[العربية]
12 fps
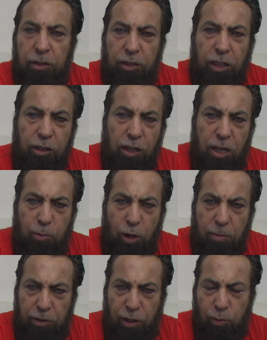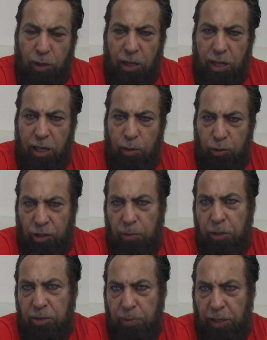سيدنا محمد وعلى آله
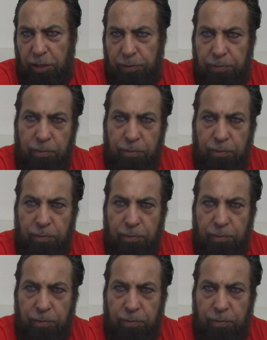وصحبه أجمعين